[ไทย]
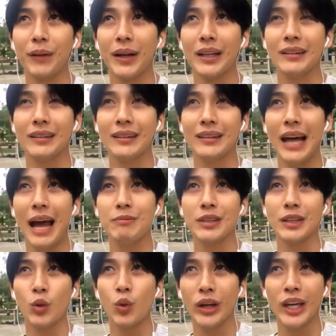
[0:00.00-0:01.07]
มันแทบ
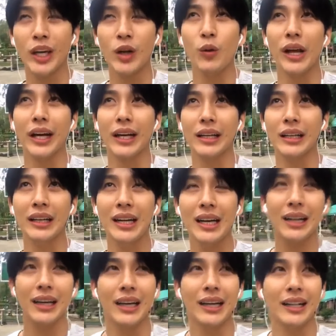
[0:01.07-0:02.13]
จะทุกคิวเลยคือ
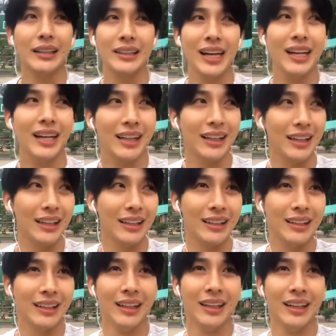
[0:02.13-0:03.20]
เลิกเกินเที่ยงคืน